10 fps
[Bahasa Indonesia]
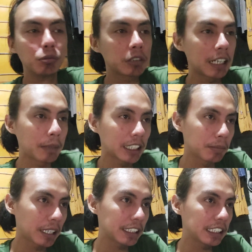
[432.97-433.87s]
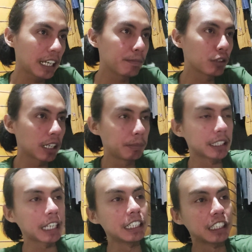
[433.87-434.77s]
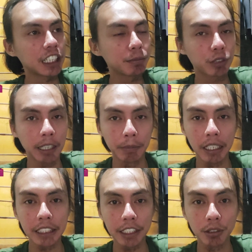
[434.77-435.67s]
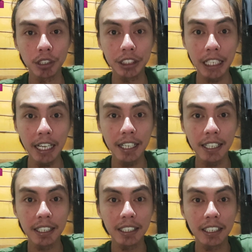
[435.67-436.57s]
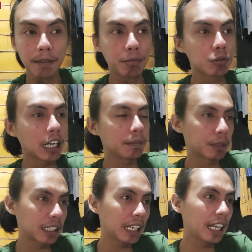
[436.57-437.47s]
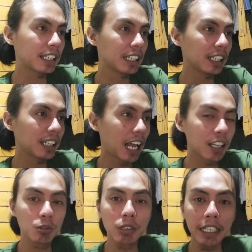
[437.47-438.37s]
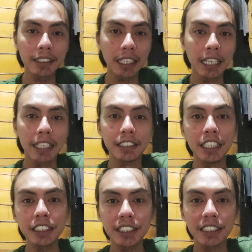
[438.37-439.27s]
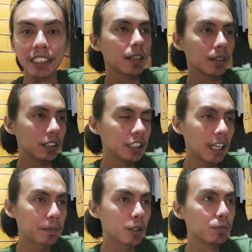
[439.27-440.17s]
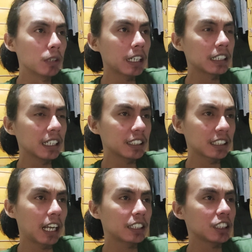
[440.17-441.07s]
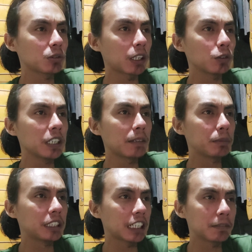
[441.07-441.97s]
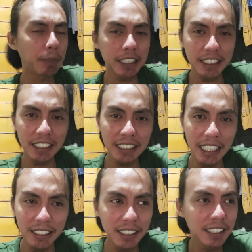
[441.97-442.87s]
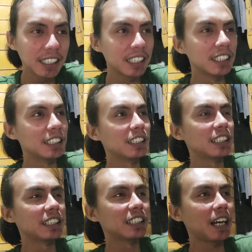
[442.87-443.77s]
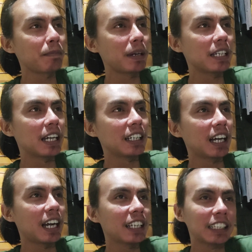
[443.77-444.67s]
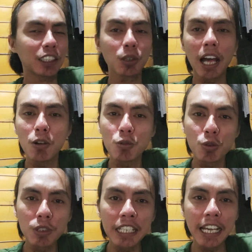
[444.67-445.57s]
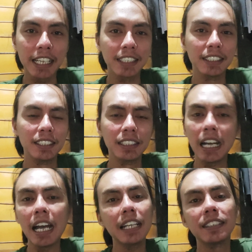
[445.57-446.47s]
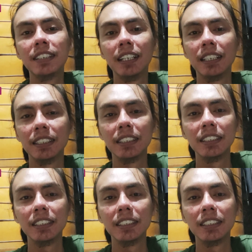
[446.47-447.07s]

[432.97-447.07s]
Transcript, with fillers: bukan matematika, bukan bahasa Inggris, bukan bahasa Indonesia, bukan berkenaan dengan Al-Quran dan hadis tidak berhubungan dengan segala sesuatu yang bisa dipastikan eh, apa ya ada tolak ukurnya nggak ada